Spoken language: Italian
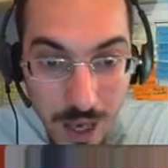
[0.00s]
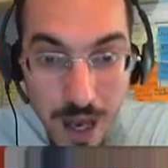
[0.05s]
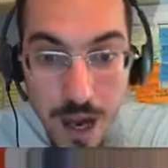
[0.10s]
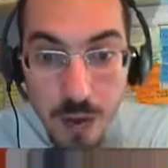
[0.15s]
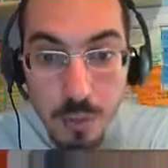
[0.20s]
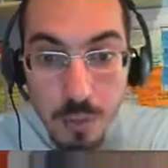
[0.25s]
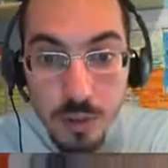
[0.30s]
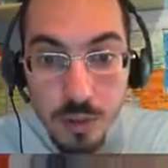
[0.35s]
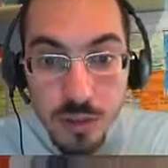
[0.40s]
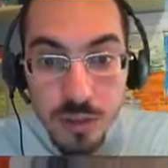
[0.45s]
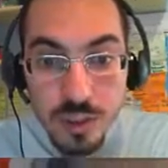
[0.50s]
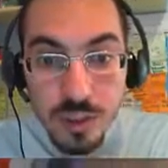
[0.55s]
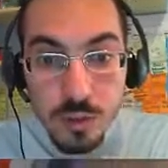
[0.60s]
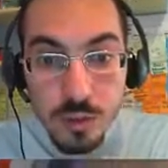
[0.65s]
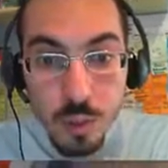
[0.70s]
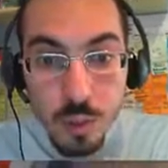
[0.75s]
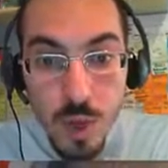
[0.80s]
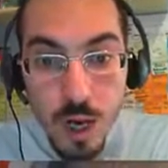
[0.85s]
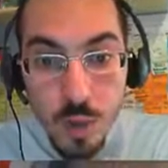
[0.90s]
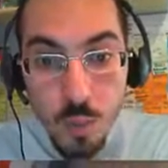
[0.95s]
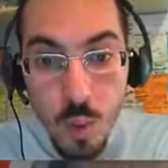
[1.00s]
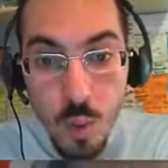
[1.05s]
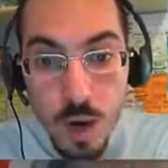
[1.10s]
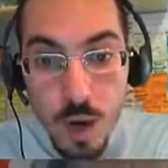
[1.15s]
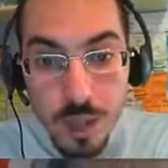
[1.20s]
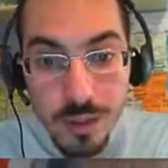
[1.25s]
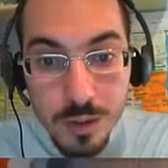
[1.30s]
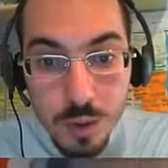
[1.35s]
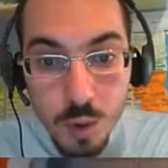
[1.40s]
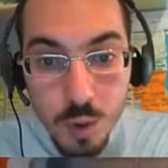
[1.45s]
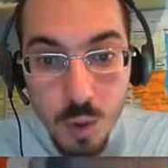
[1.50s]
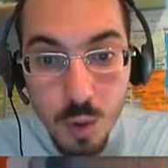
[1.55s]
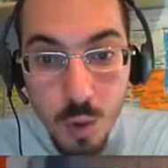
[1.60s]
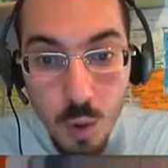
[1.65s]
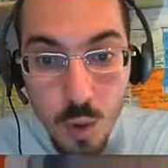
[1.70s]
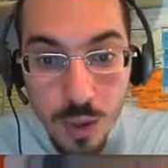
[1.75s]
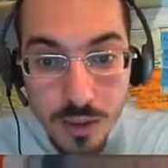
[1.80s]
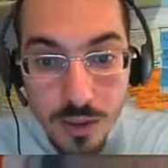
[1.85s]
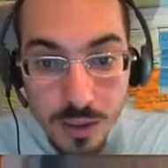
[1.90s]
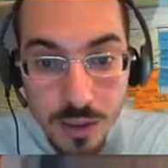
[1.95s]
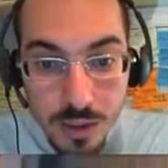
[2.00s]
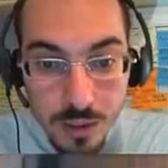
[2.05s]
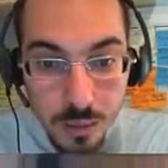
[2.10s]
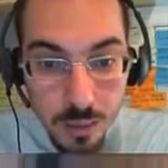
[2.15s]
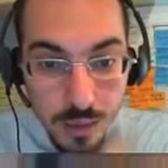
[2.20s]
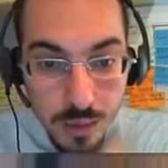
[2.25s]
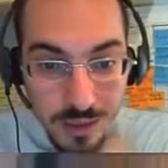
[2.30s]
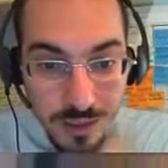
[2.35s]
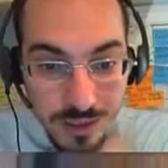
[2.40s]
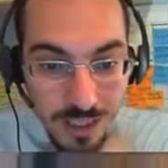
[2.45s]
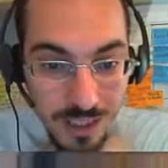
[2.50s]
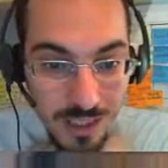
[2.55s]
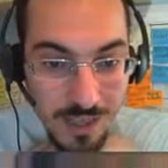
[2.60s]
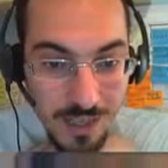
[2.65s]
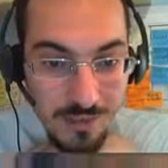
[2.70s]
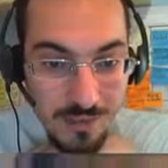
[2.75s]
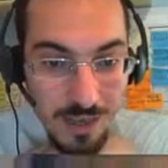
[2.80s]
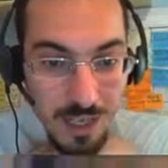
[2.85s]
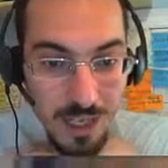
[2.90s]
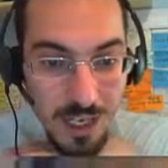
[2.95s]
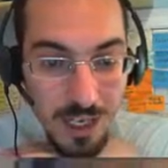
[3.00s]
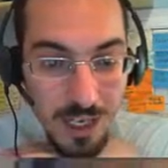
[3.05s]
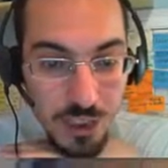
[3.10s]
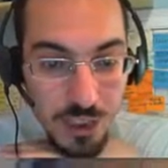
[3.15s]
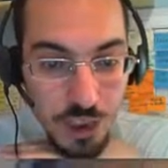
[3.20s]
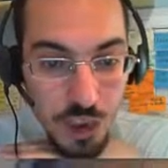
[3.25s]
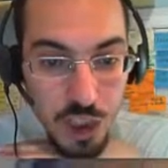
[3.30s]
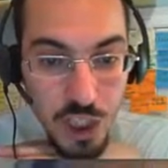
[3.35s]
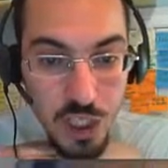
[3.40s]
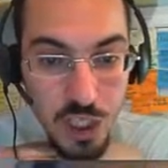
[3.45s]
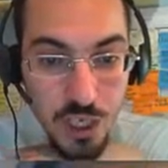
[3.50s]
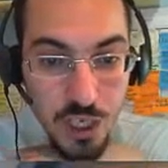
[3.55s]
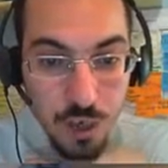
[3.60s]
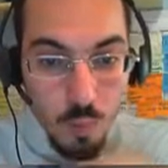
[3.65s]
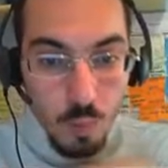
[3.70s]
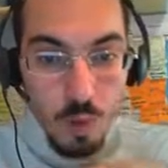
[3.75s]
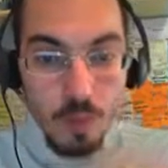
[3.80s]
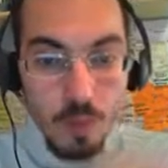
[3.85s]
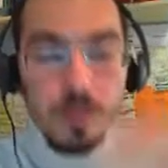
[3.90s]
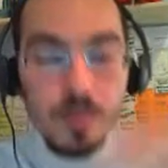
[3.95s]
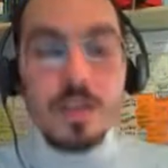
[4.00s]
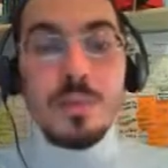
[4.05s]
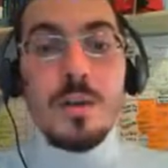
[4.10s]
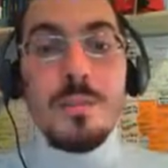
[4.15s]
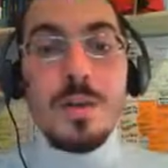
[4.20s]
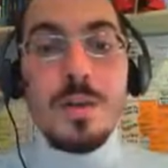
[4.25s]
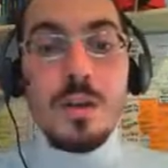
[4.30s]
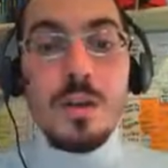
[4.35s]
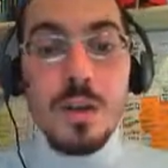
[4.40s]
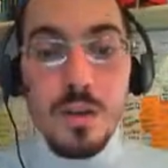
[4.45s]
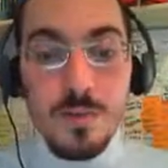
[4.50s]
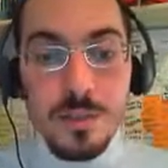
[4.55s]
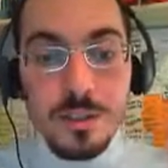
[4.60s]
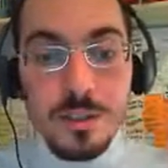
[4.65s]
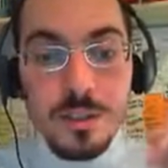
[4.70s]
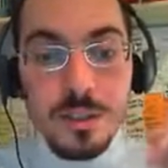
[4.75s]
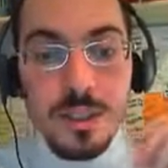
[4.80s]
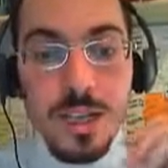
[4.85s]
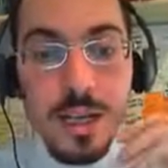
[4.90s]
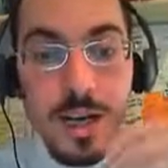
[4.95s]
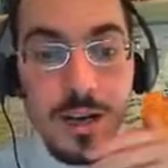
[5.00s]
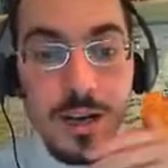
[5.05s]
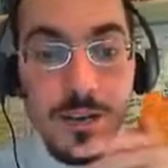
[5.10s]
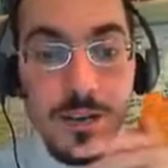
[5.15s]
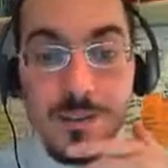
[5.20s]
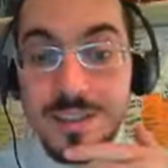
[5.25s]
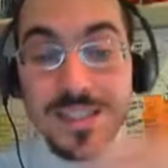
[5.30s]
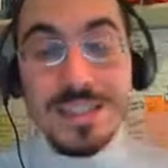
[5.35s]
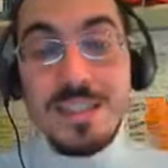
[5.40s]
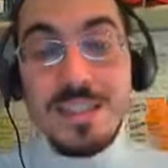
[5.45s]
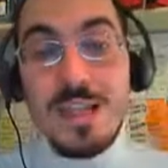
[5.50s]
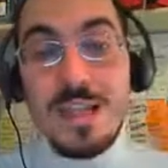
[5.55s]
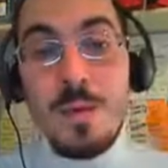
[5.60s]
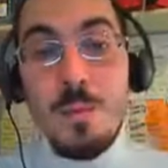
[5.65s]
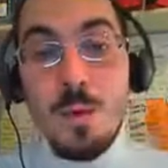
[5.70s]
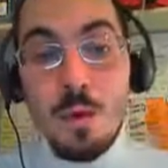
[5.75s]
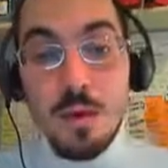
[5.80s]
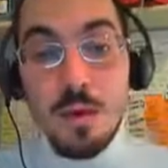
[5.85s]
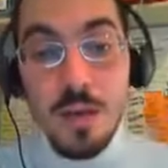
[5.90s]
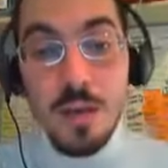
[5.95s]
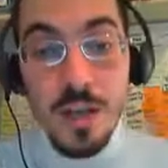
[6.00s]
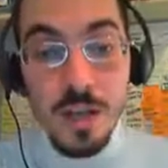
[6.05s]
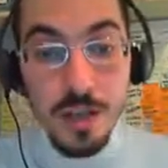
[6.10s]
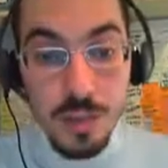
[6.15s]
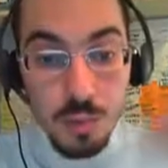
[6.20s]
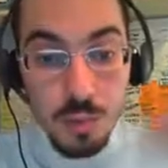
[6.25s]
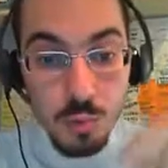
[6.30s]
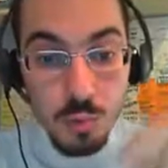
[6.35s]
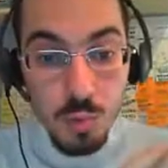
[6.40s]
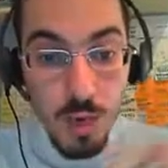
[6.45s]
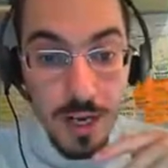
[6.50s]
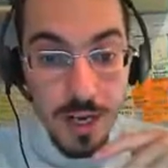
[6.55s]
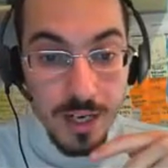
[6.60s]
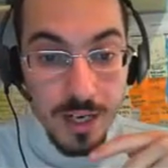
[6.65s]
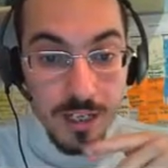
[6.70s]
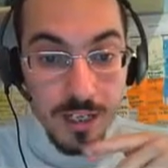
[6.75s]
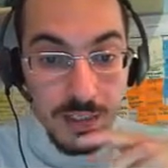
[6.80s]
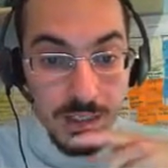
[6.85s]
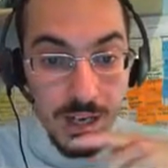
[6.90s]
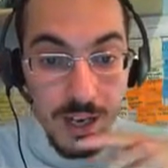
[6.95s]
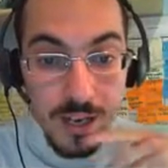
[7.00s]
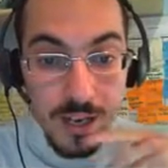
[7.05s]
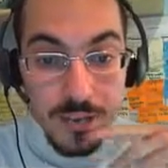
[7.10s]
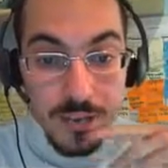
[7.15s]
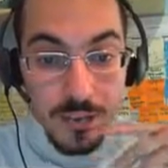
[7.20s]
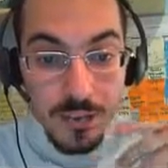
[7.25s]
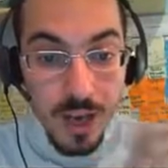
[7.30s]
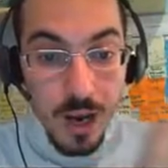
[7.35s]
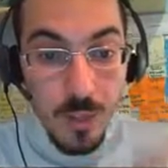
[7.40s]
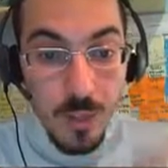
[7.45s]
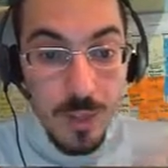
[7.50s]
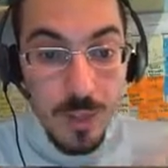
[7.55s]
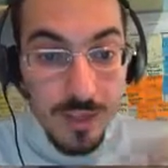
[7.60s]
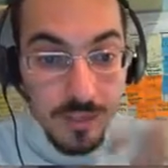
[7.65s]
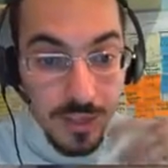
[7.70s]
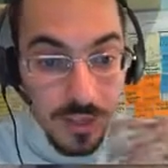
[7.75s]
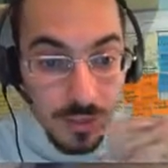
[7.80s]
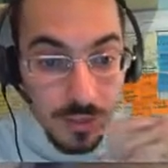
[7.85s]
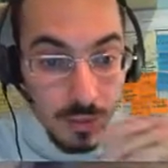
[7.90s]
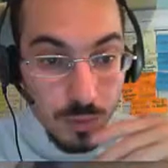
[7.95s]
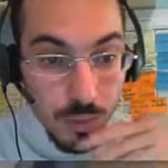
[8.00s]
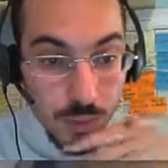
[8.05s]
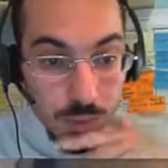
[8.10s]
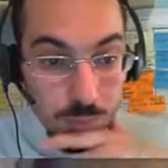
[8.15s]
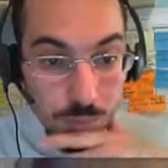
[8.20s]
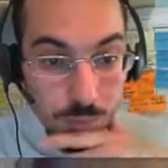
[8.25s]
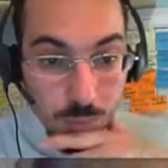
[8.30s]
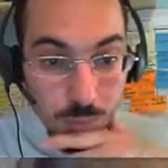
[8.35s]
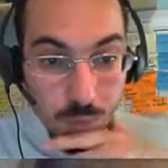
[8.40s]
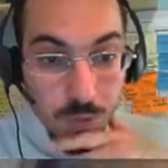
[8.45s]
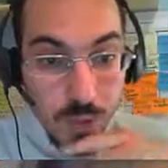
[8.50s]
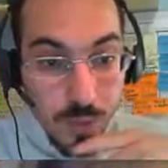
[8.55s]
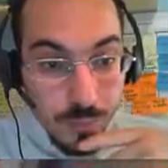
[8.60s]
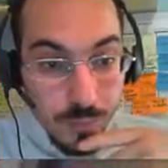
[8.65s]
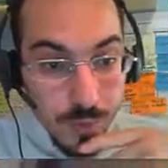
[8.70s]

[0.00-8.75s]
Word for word: Ah, questa addirittura è a 4 o addirittura si arriva a 5. Quindi man mano che avanziamo con l'R2 e l'R3 aumentano ancora di più.